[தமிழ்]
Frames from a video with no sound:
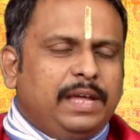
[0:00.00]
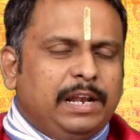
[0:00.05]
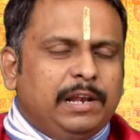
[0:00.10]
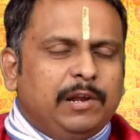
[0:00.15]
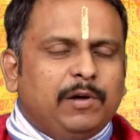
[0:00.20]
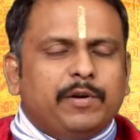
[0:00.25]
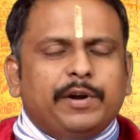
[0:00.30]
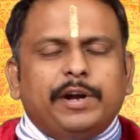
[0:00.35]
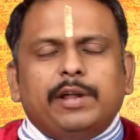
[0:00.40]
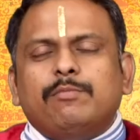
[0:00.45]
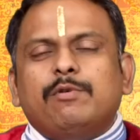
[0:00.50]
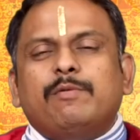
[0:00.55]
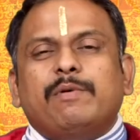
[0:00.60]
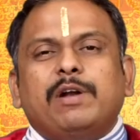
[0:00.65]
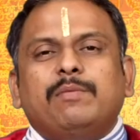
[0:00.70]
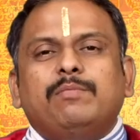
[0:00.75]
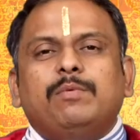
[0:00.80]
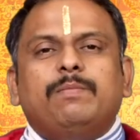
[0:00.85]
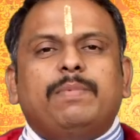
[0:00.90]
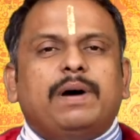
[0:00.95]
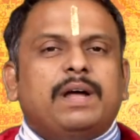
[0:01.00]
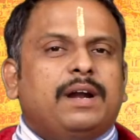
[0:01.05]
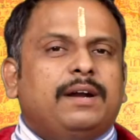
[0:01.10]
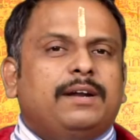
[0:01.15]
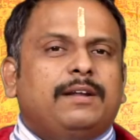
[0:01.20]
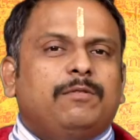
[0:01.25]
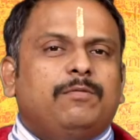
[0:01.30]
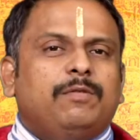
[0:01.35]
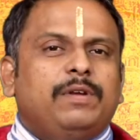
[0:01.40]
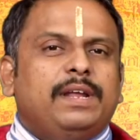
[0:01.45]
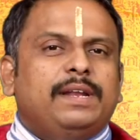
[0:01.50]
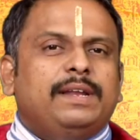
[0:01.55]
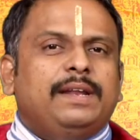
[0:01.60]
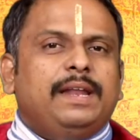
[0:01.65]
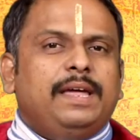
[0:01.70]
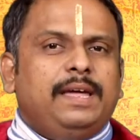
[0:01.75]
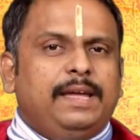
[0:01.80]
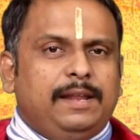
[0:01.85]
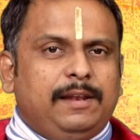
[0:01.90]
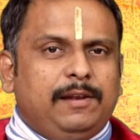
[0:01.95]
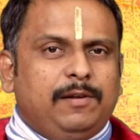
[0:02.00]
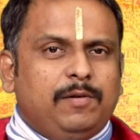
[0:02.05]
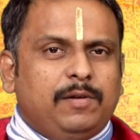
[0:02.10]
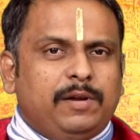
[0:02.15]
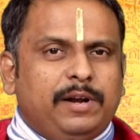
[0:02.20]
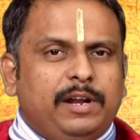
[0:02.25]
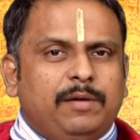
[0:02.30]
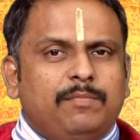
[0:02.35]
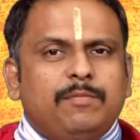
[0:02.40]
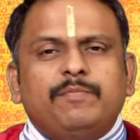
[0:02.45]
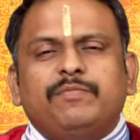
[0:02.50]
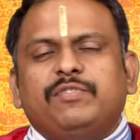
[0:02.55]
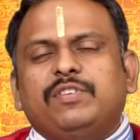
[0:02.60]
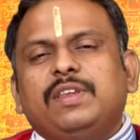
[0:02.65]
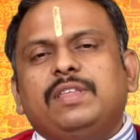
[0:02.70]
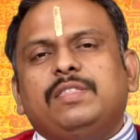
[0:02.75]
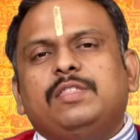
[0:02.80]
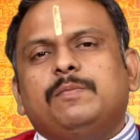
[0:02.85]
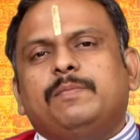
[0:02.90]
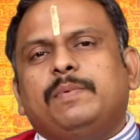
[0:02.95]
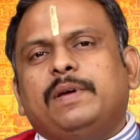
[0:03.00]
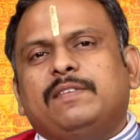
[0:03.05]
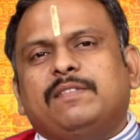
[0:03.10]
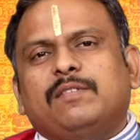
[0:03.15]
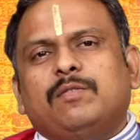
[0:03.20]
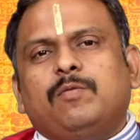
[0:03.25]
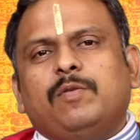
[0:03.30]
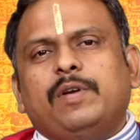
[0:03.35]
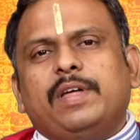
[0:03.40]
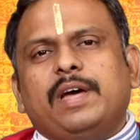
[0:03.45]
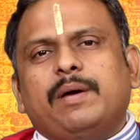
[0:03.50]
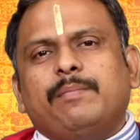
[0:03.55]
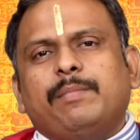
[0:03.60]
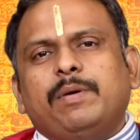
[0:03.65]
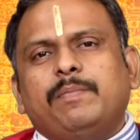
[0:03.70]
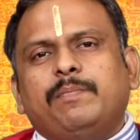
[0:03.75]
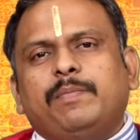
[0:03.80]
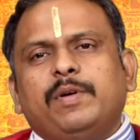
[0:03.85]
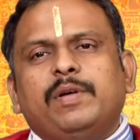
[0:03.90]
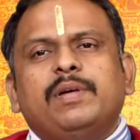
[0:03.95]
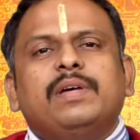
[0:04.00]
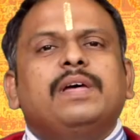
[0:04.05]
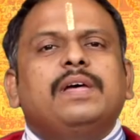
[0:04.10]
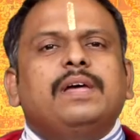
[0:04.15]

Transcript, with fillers: எல்லோரிடமும் அன்பு பாராட்டக்கூடிய நிலை எல்லோரிடமும் சிரித்து பேசக்கூடிய அமைப்பு